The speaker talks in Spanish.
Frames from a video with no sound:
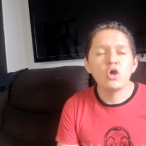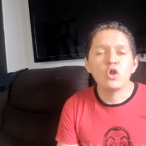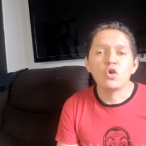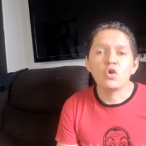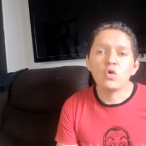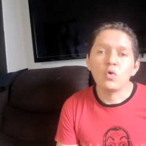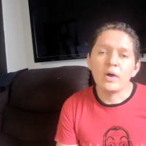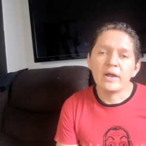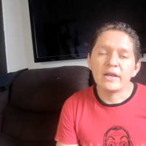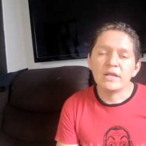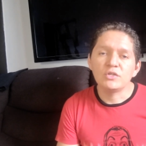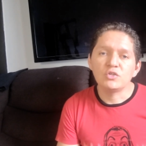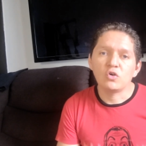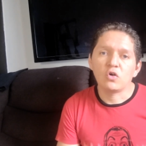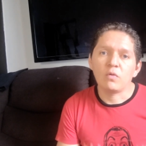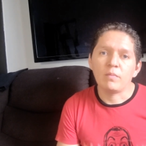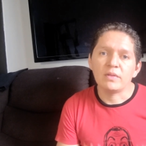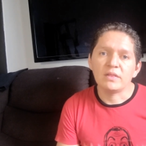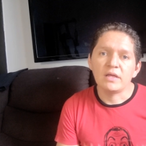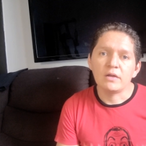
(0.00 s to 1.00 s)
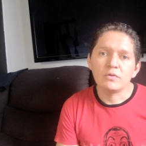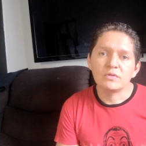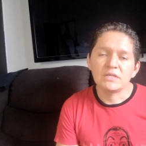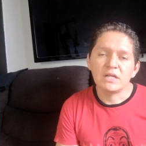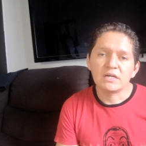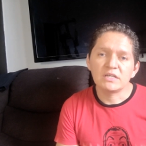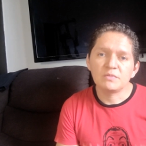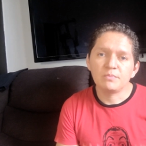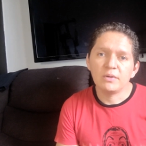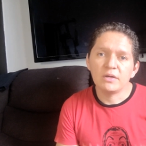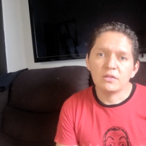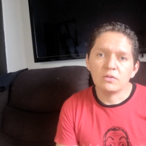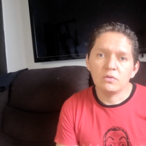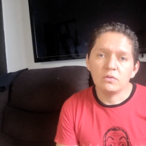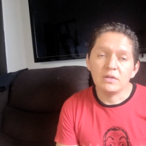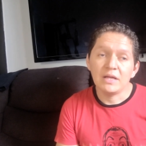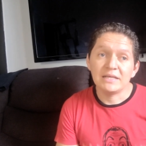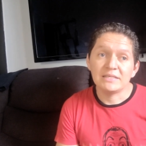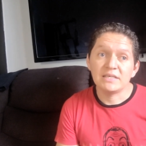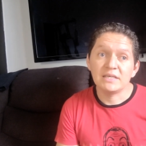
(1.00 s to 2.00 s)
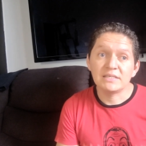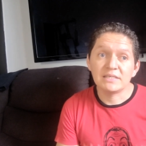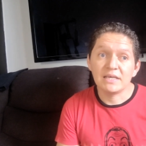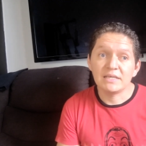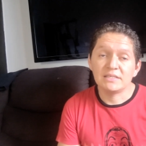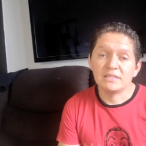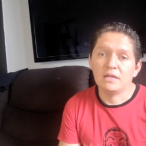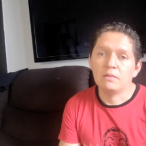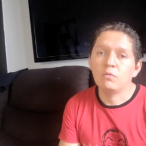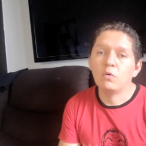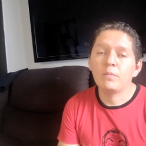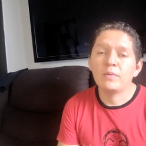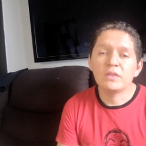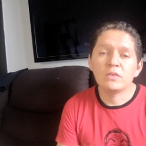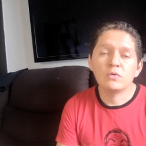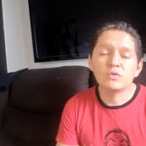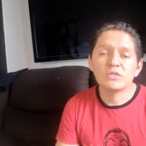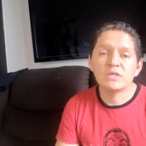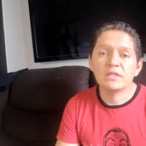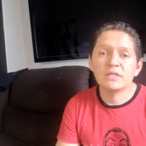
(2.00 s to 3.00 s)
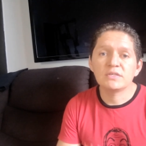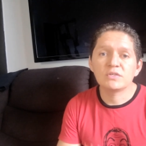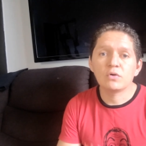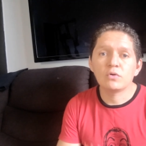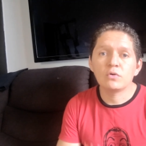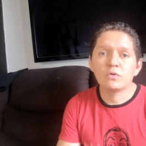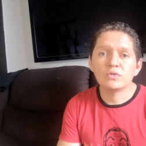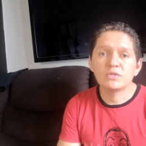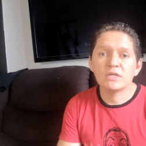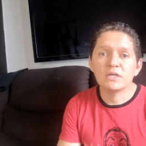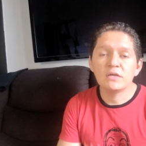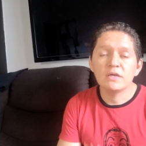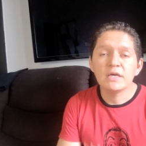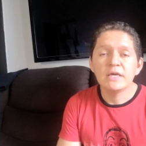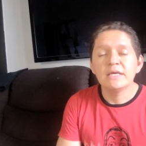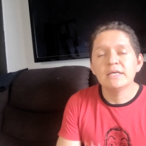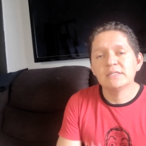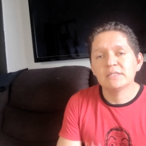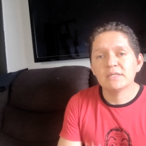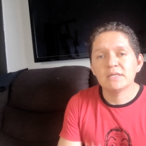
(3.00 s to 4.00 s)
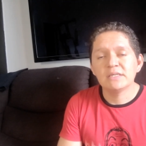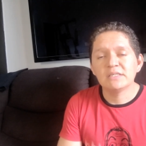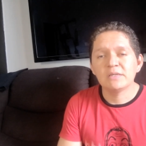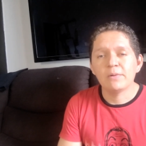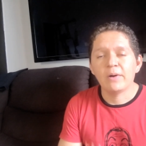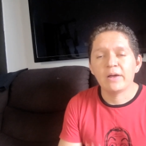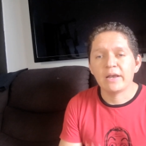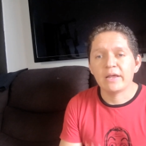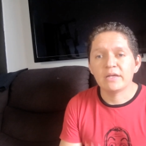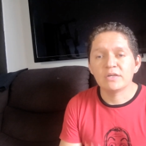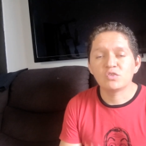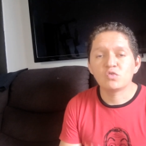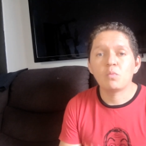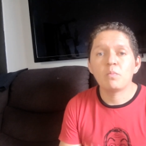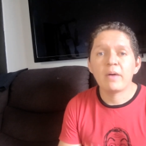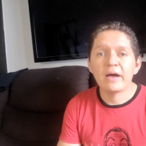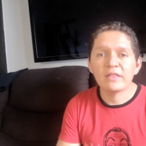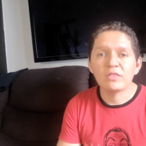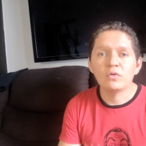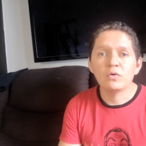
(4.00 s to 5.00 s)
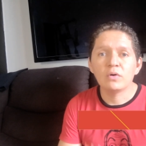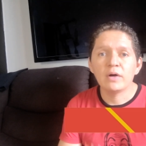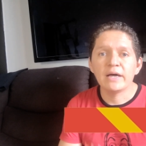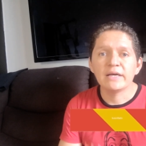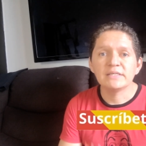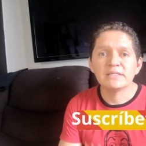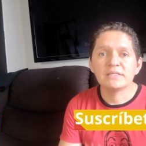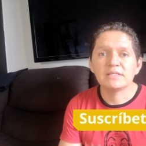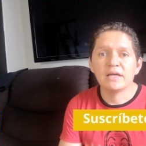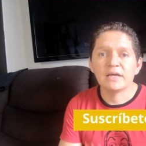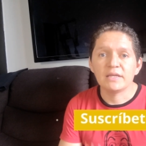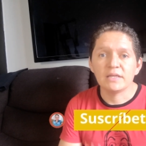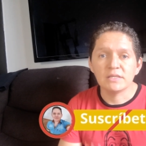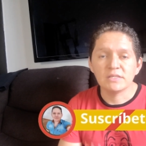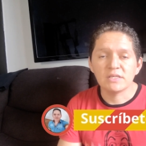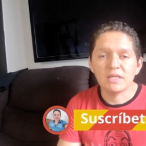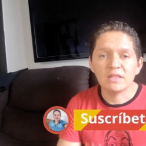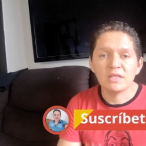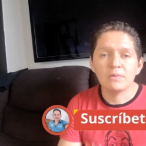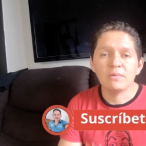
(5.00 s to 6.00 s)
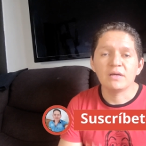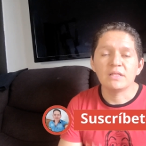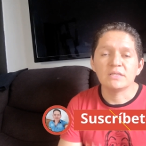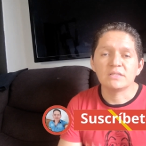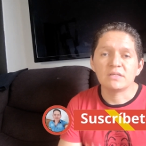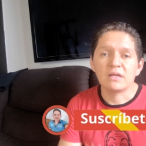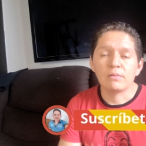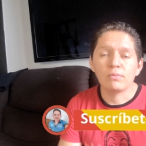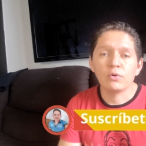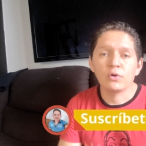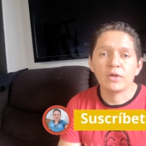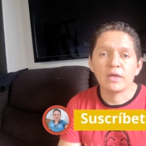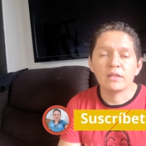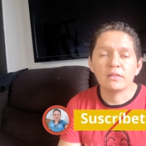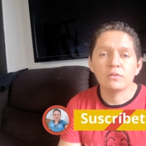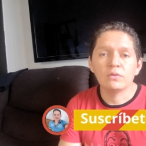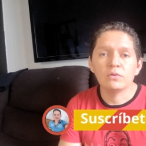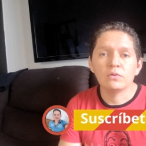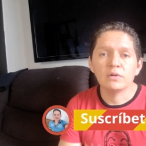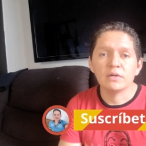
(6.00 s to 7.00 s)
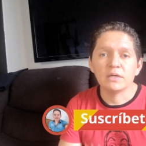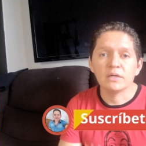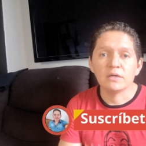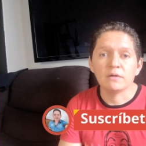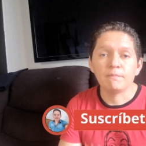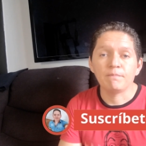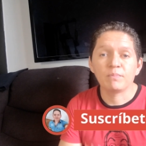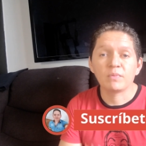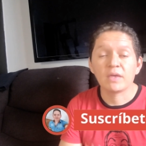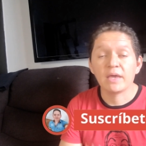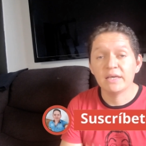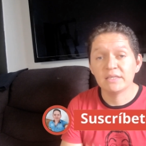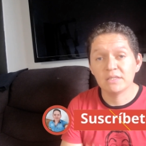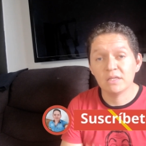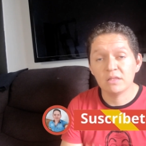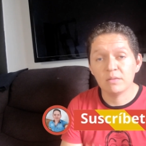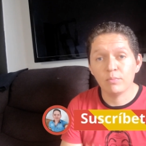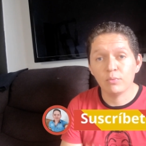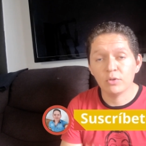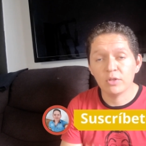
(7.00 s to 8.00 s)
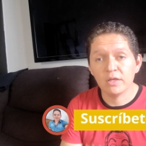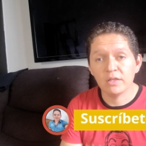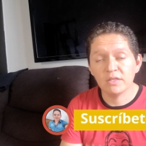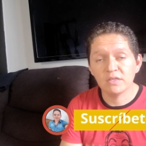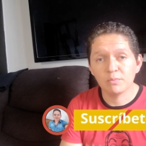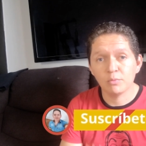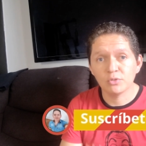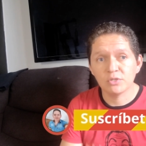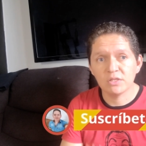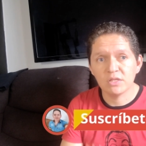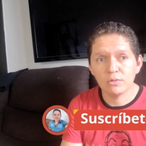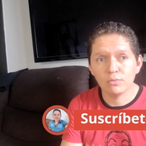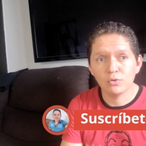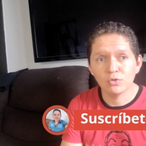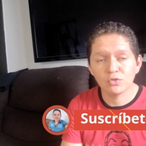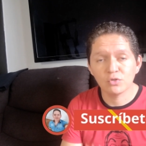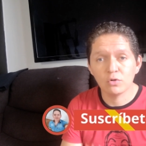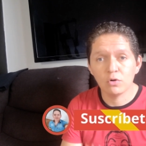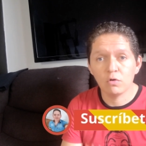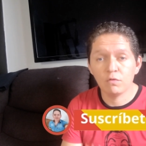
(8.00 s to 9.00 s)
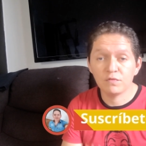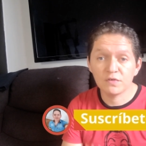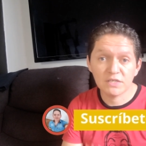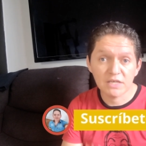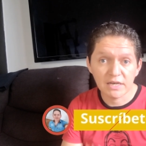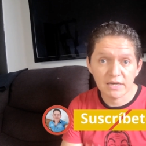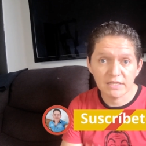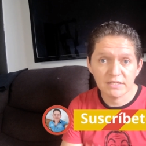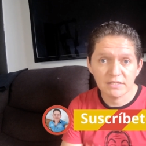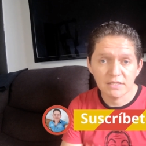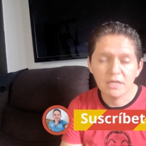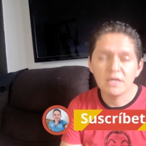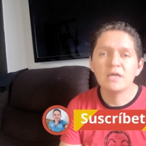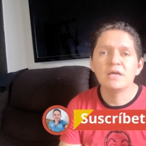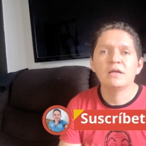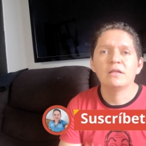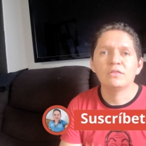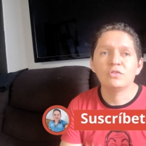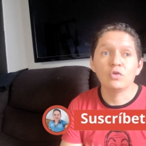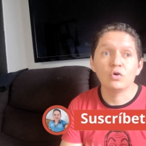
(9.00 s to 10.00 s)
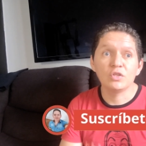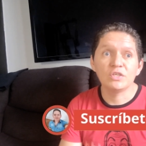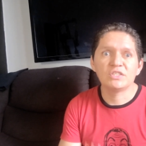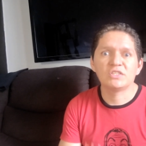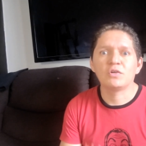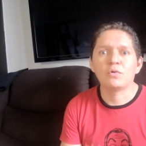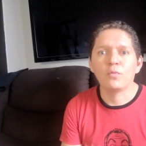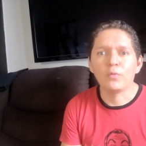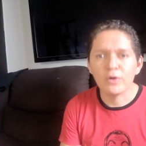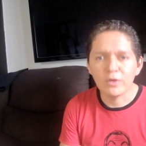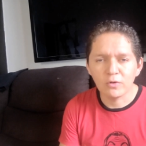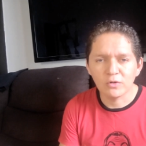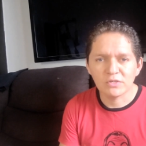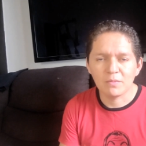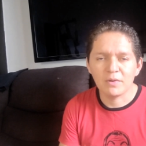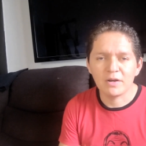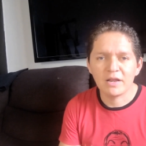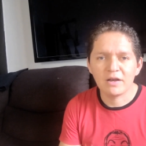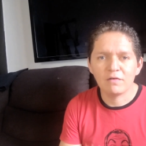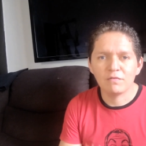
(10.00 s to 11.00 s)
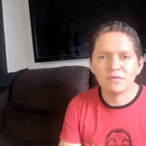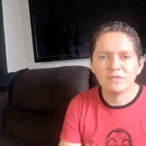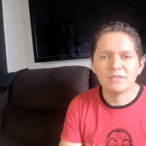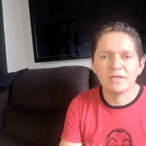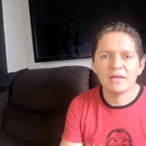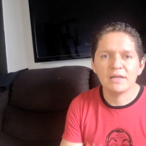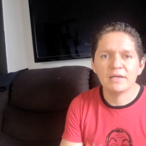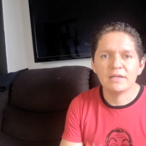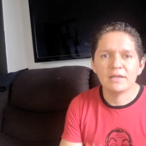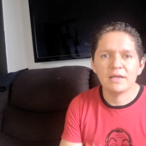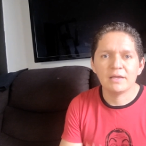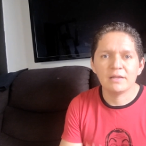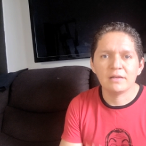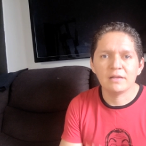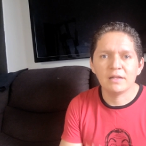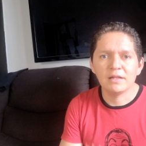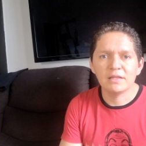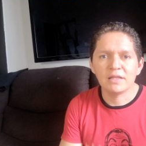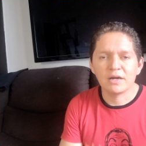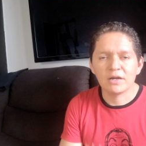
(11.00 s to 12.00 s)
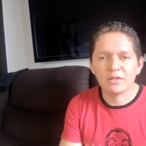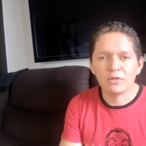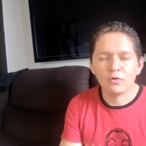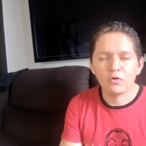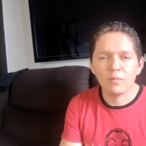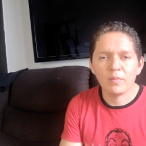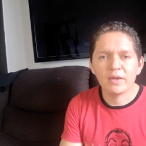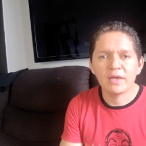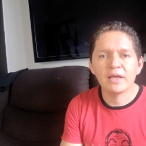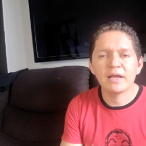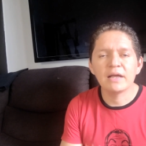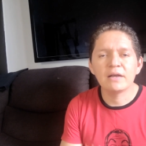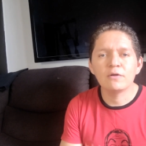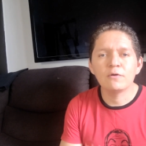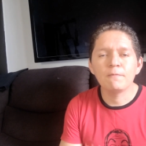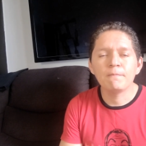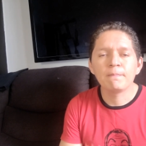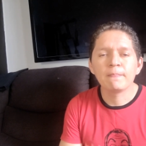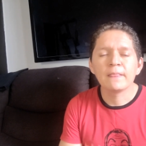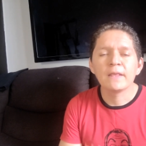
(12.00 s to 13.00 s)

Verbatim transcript: no han hecho comentarios al respecto, así es que hasta el momento se desconoce si se van a ir sumando a esta iniciativa de estar bloqueando este tipo de dispositivos no oficiales, no distribuidos de manera oficial en, el territorio mexicano.